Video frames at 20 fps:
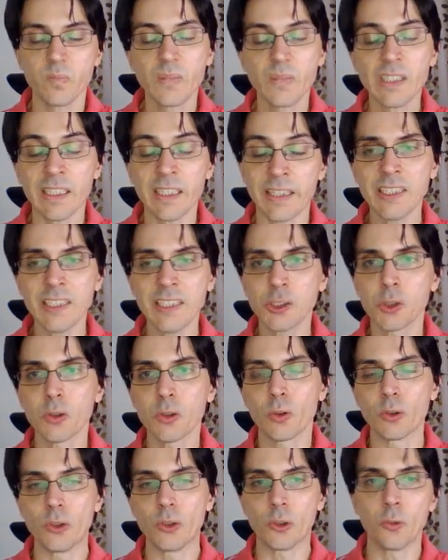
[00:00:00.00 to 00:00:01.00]
冷蔵
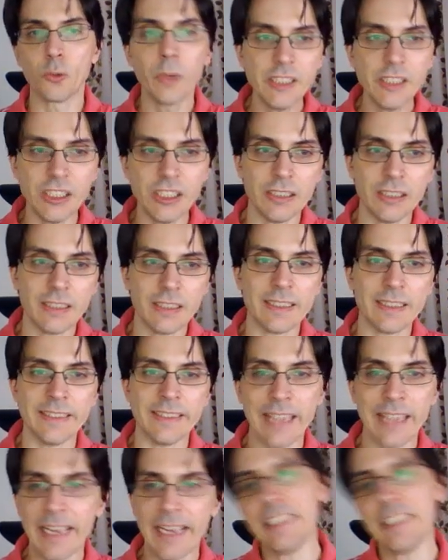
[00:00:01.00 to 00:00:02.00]
庫の上に
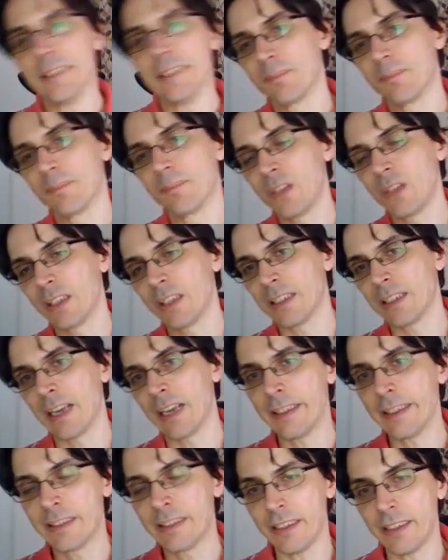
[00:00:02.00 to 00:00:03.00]
ないって考
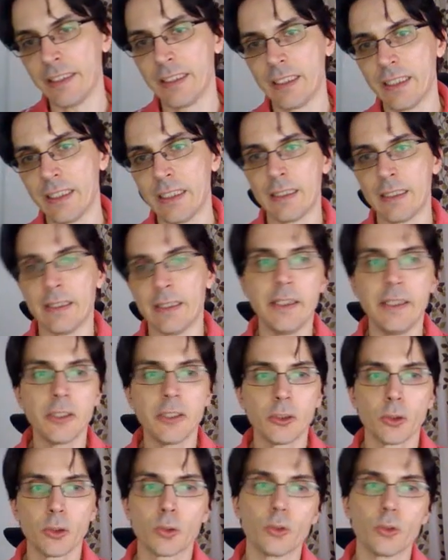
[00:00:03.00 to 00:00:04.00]
えて、冷
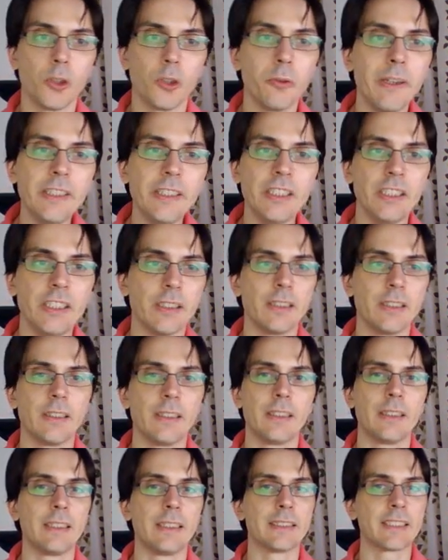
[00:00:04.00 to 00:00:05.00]
蔵庫の上に
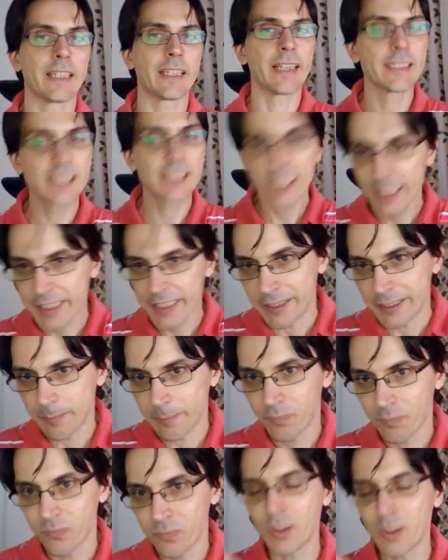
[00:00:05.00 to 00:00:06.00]
探さないっ
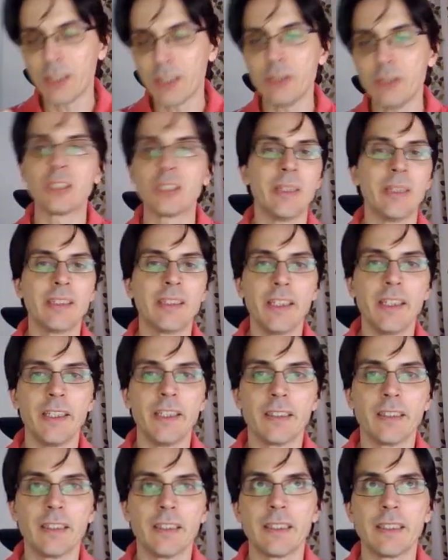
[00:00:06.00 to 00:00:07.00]
ていう決めて、
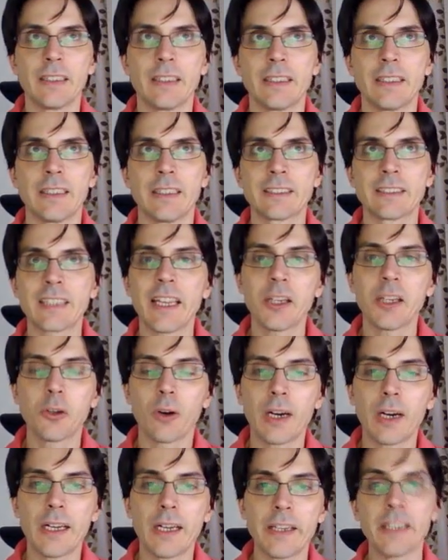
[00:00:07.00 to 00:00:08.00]
最後
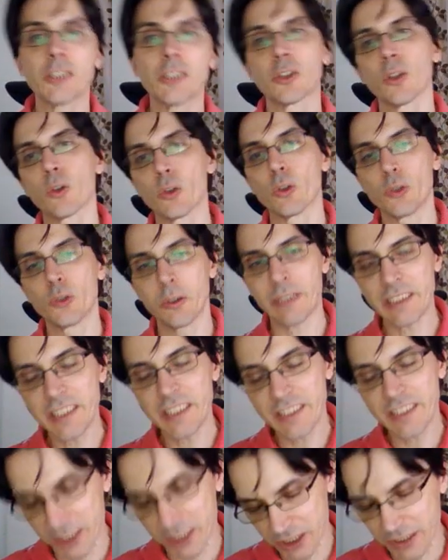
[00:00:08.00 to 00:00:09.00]
は冷蔵庫の上に
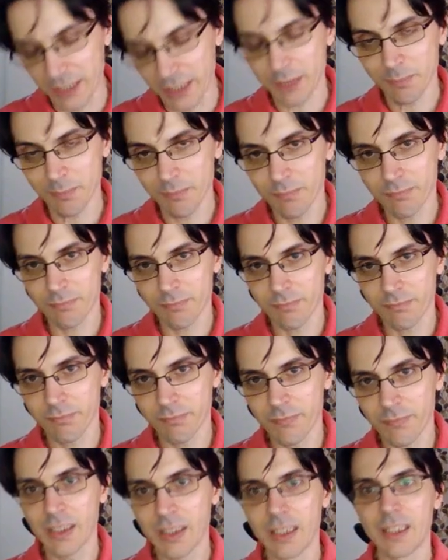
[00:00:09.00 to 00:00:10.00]
でした。
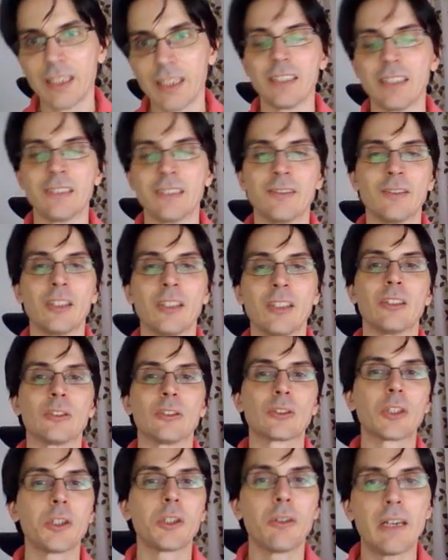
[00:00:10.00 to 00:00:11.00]

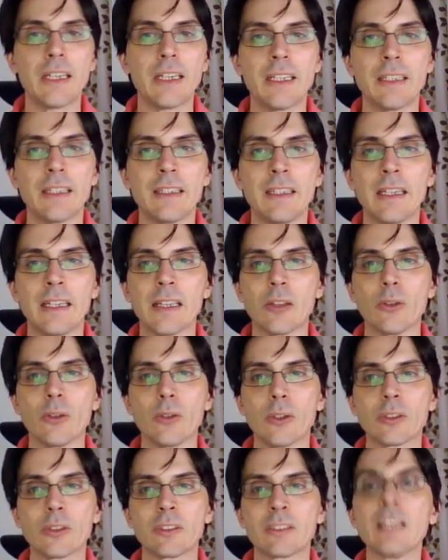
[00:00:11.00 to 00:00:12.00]
それは、あ
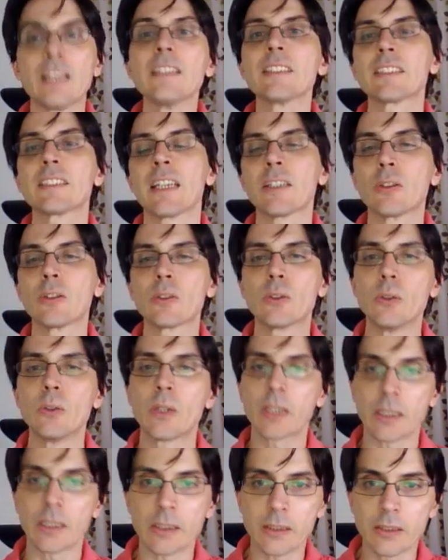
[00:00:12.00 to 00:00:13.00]
の、探索空
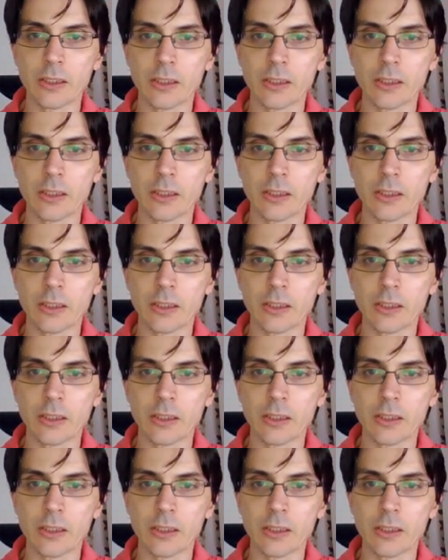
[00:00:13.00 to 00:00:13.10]
間